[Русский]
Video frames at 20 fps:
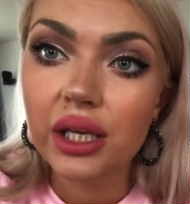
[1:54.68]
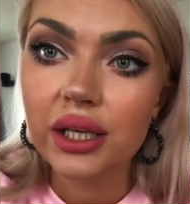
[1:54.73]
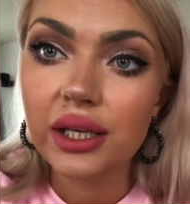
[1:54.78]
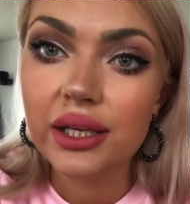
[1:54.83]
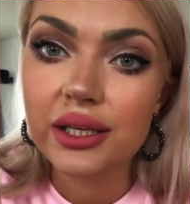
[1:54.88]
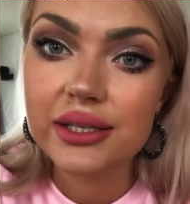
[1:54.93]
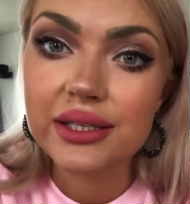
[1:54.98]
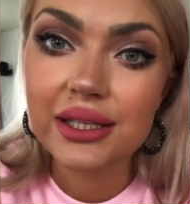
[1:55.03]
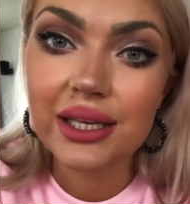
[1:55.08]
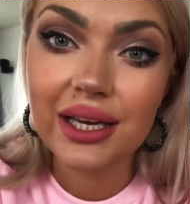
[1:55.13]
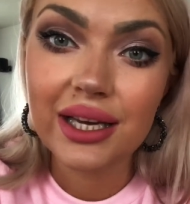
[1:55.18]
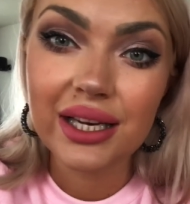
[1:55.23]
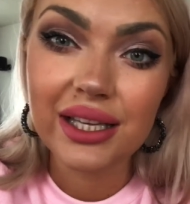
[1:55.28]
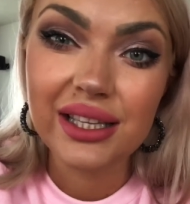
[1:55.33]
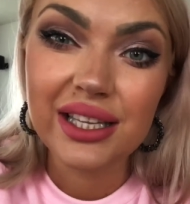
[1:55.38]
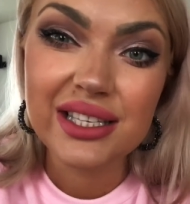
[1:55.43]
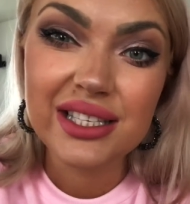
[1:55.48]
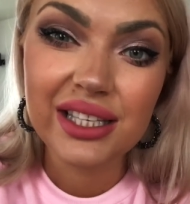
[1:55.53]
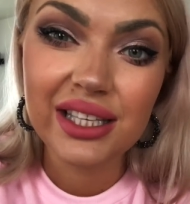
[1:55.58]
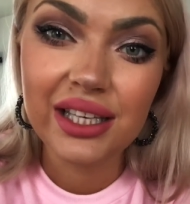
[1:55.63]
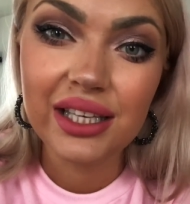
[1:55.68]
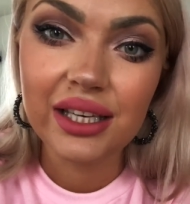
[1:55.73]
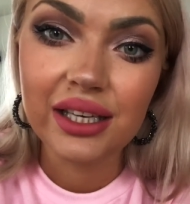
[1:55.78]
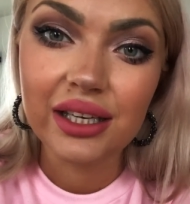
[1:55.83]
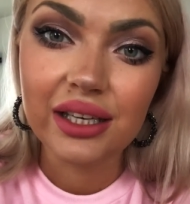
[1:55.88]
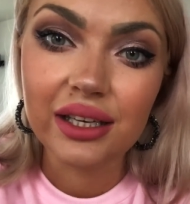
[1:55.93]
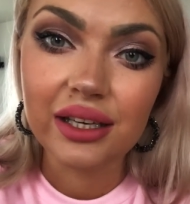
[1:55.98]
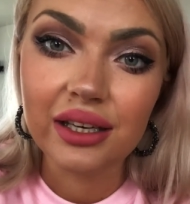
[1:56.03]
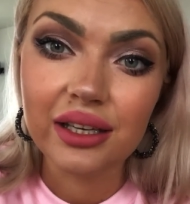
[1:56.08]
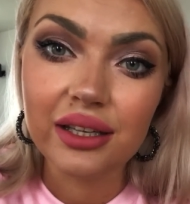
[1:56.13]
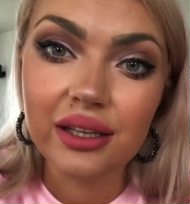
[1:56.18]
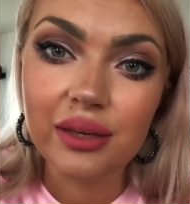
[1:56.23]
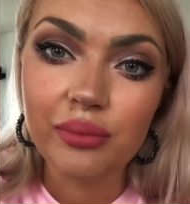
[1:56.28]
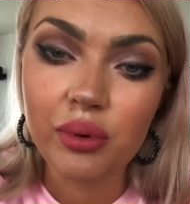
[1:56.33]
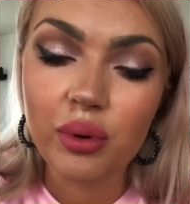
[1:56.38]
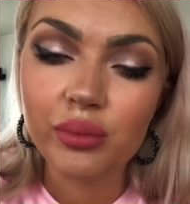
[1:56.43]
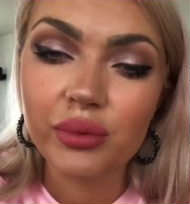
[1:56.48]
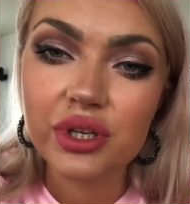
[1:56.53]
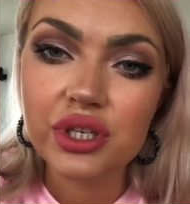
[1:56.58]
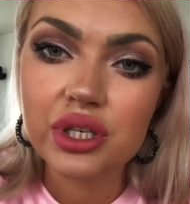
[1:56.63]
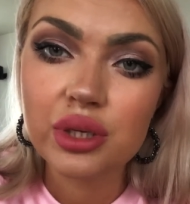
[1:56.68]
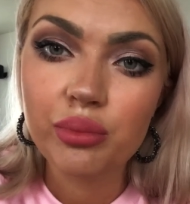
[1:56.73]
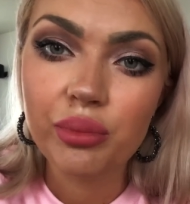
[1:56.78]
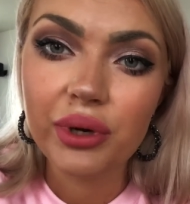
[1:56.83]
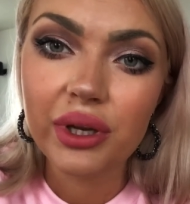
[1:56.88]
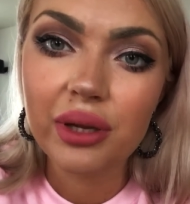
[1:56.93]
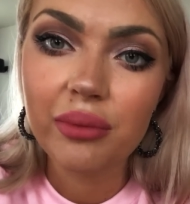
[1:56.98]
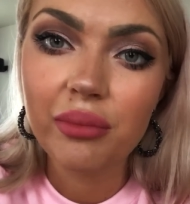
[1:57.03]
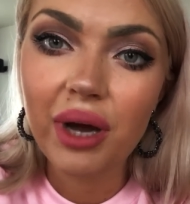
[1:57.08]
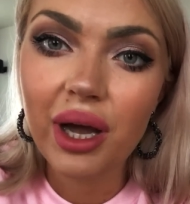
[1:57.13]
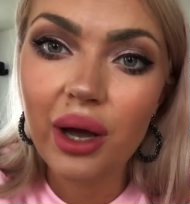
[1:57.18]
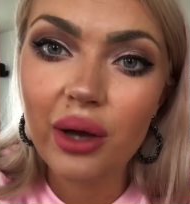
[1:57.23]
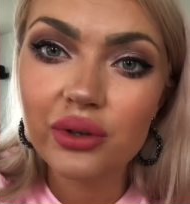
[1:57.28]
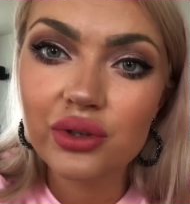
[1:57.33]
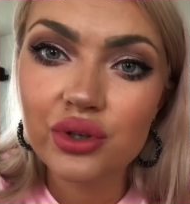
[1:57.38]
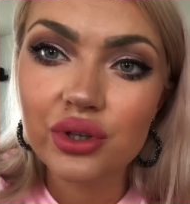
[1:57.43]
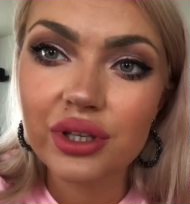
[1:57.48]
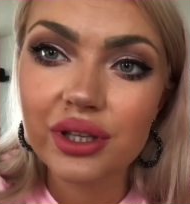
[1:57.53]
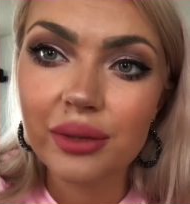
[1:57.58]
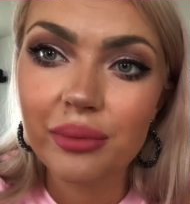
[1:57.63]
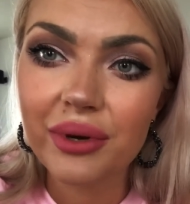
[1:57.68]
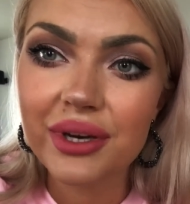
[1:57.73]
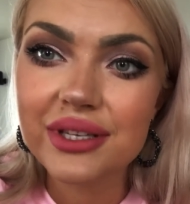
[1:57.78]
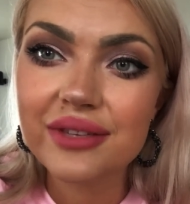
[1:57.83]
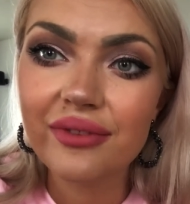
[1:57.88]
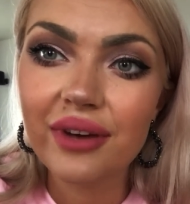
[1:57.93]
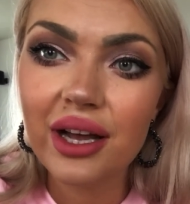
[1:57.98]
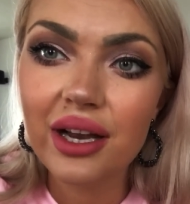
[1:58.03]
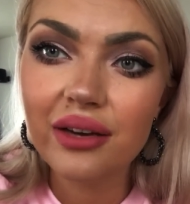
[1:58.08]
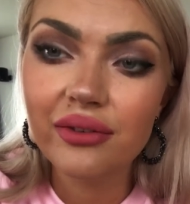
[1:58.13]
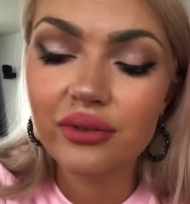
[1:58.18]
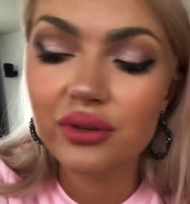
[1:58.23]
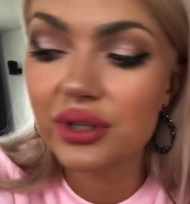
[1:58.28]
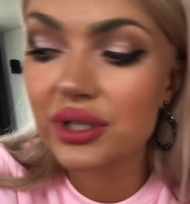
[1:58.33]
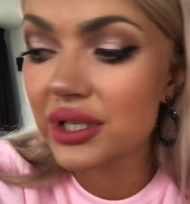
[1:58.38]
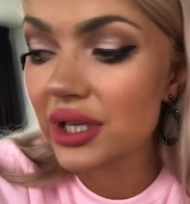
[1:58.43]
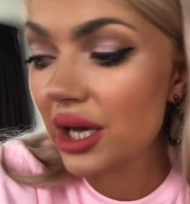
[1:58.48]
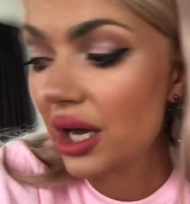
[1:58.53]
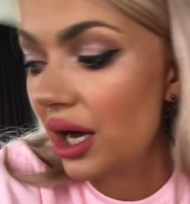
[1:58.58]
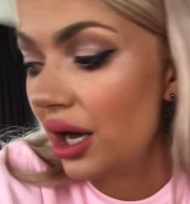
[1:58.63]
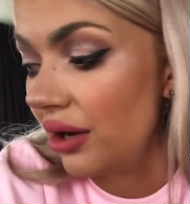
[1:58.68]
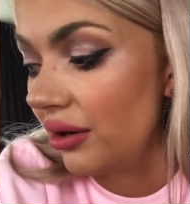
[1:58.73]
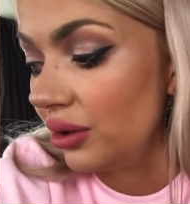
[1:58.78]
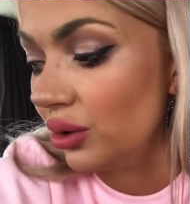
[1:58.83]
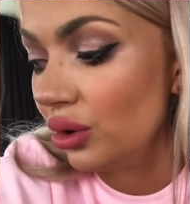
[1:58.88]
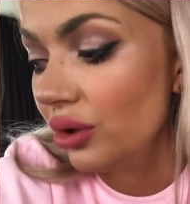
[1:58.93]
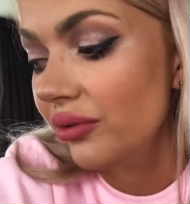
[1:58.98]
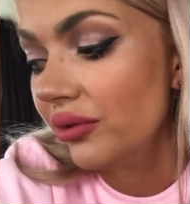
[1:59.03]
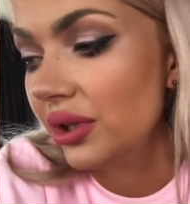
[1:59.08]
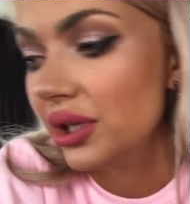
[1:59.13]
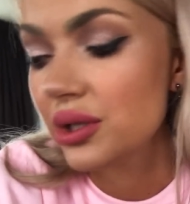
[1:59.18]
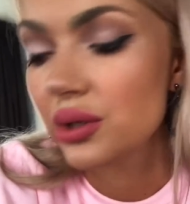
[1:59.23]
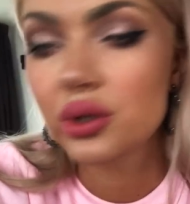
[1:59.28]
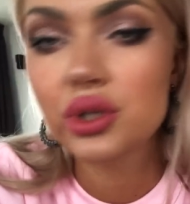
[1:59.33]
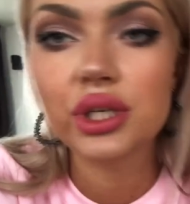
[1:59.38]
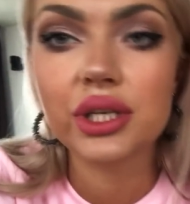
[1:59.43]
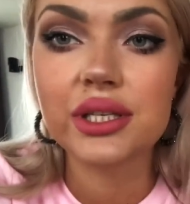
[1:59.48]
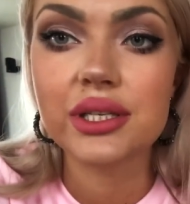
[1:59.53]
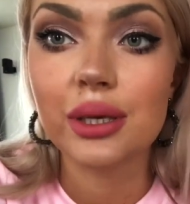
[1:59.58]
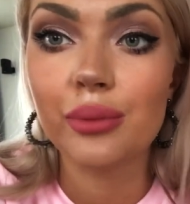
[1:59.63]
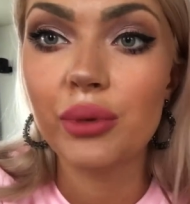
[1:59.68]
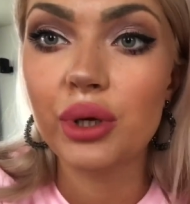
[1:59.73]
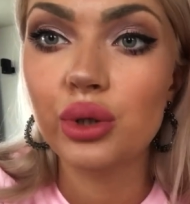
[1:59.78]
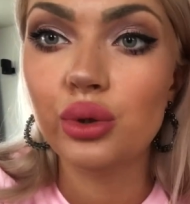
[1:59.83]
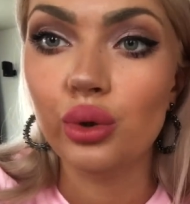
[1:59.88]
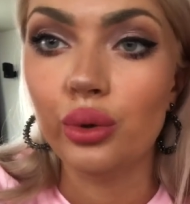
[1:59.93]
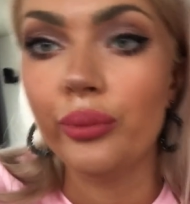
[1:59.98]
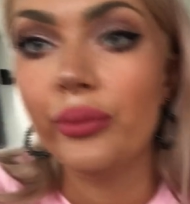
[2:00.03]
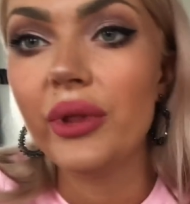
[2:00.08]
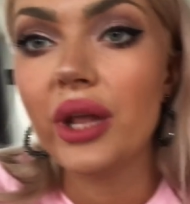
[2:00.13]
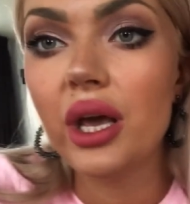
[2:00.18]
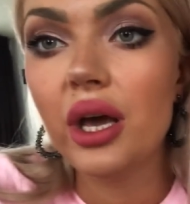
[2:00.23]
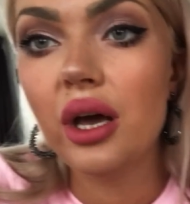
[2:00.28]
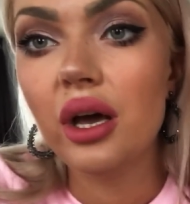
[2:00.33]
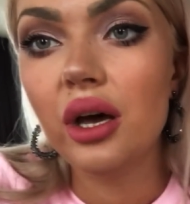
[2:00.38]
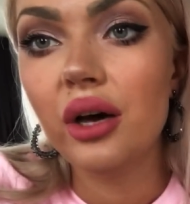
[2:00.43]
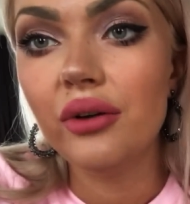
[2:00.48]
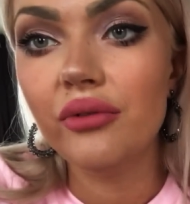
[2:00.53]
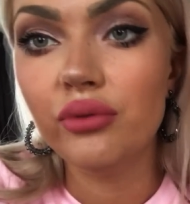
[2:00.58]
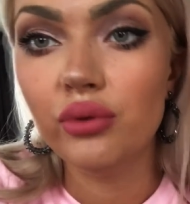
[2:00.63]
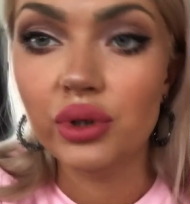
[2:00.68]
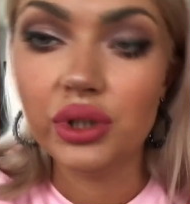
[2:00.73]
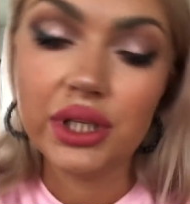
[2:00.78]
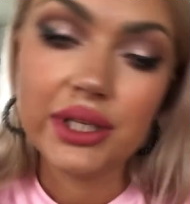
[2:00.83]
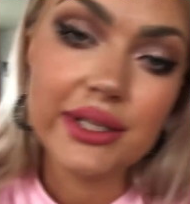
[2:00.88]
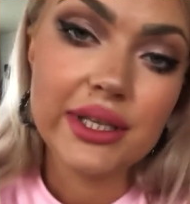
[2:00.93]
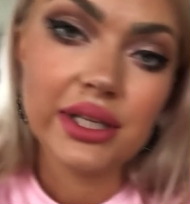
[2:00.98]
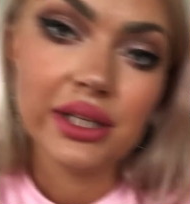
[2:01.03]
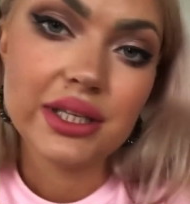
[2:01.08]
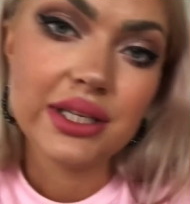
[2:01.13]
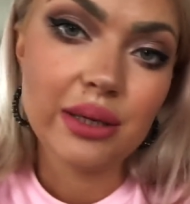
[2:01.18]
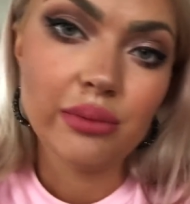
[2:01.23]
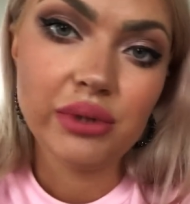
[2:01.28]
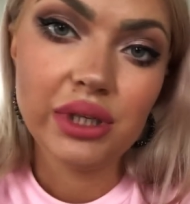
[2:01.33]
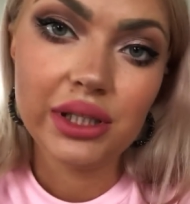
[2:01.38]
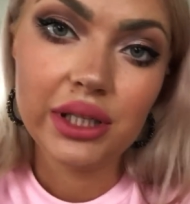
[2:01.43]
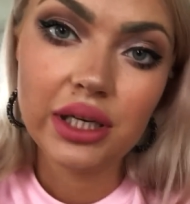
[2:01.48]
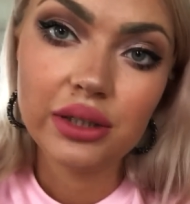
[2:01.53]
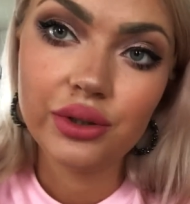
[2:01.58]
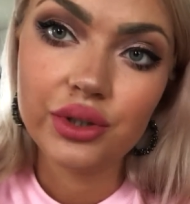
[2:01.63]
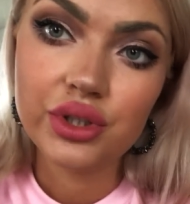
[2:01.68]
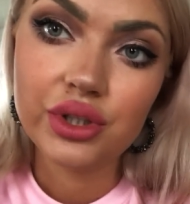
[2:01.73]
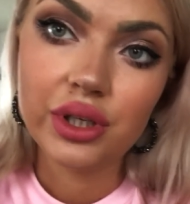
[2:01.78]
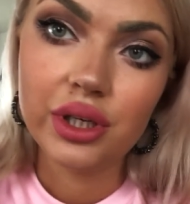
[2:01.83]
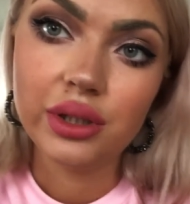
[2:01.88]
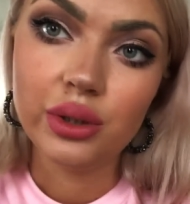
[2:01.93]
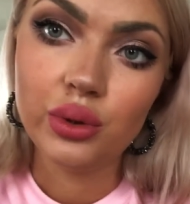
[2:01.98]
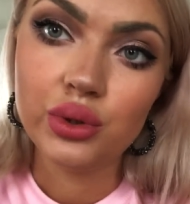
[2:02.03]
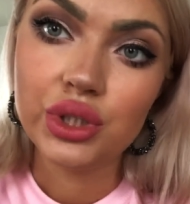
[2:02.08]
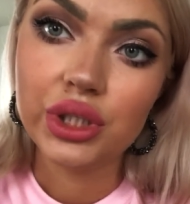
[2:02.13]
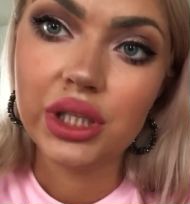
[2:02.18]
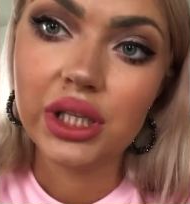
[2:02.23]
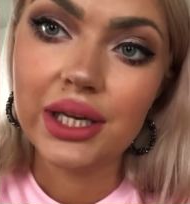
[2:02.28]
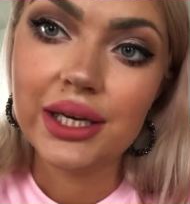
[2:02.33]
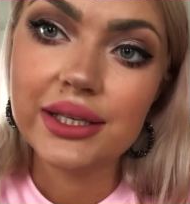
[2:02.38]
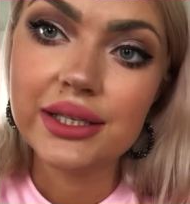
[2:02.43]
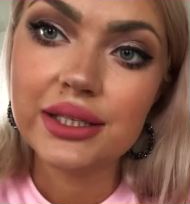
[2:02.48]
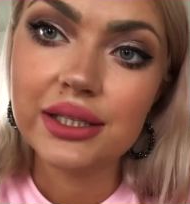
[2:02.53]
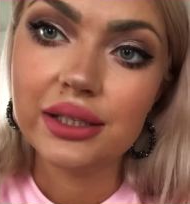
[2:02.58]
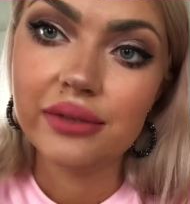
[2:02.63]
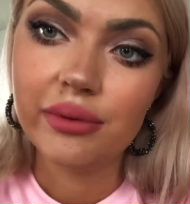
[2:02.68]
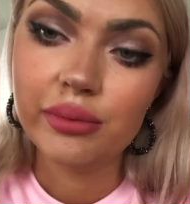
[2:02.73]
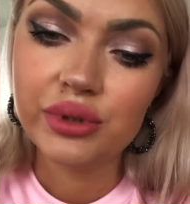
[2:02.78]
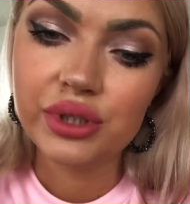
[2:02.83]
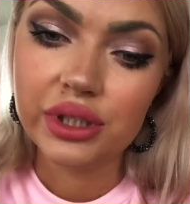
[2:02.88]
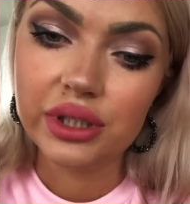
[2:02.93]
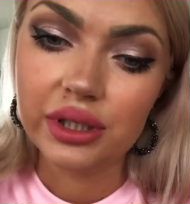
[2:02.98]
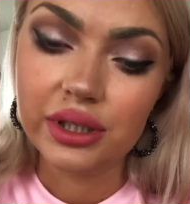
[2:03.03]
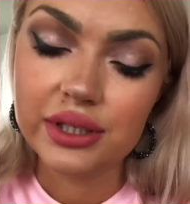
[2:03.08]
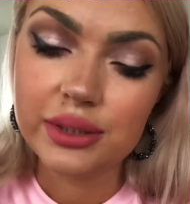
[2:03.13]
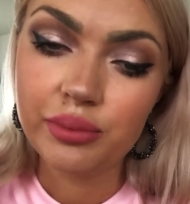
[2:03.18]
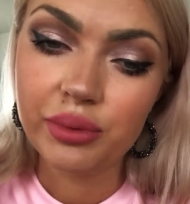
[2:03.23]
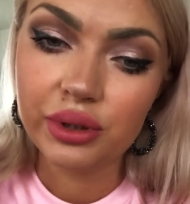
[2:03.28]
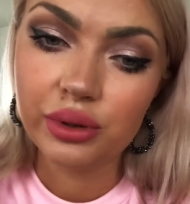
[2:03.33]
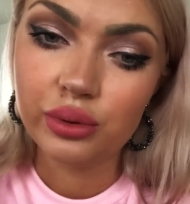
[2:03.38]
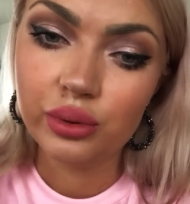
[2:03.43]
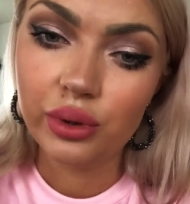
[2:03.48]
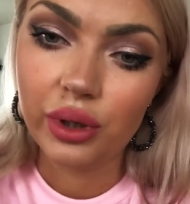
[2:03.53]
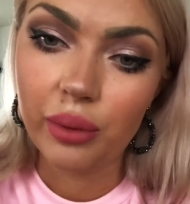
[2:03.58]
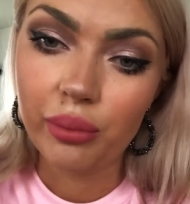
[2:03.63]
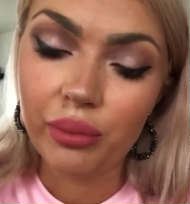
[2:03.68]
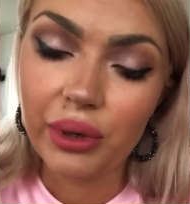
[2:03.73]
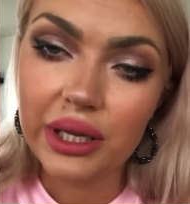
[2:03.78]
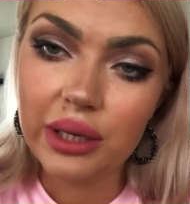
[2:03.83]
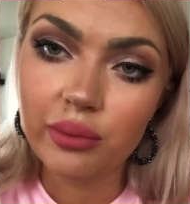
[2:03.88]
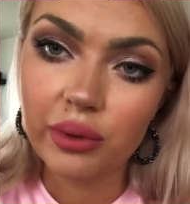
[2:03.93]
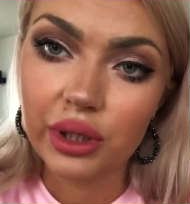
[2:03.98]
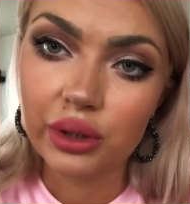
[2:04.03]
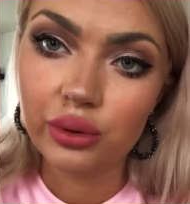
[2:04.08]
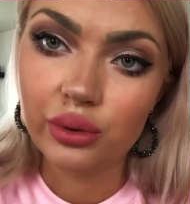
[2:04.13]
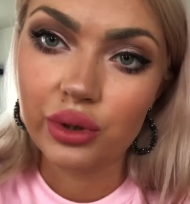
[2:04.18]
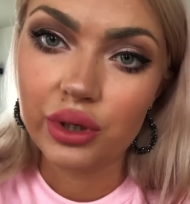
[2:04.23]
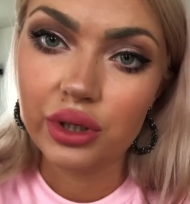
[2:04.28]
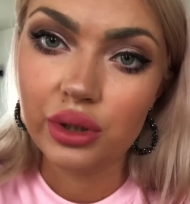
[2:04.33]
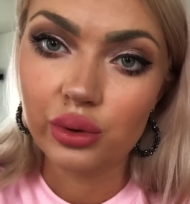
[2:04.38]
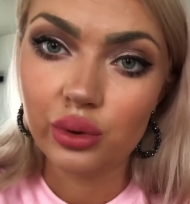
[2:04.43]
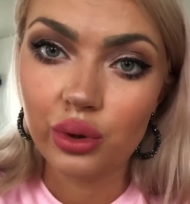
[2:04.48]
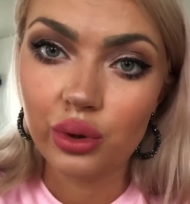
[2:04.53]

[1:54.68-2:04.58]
и старые носки, они, по-моему, даже не принимают, что они там разваливаются, а новые носочки самое то. Вот, если это на самом деле так, то я считаю, это очень классно, вообще я респектую компаниям, которые не